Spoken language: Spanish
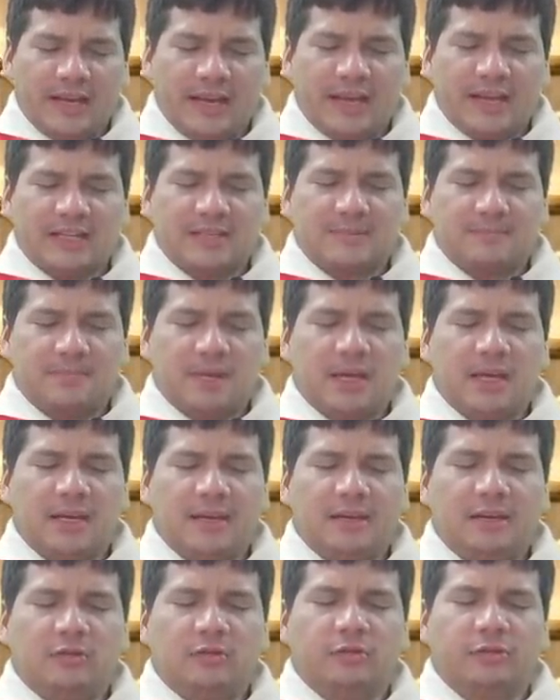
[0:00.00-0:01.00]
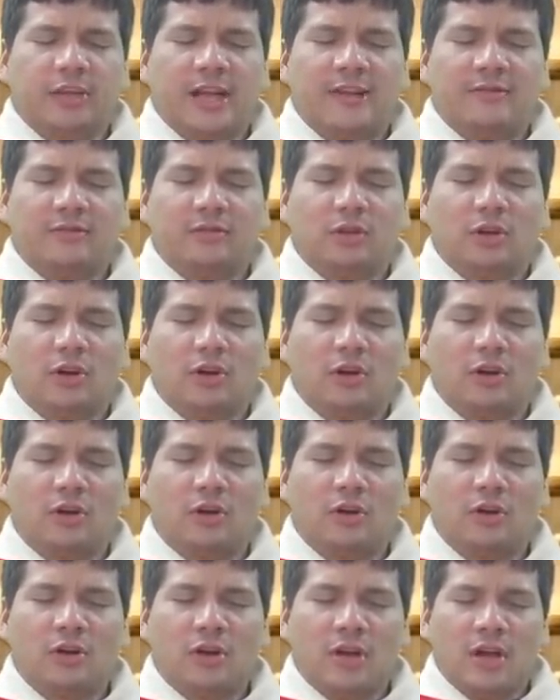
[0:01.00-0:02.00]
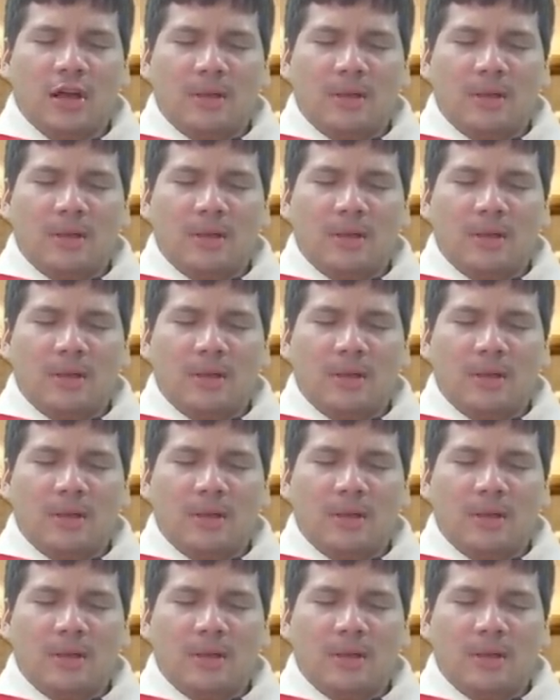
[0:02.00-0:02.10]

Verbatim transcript: Espíritu Santo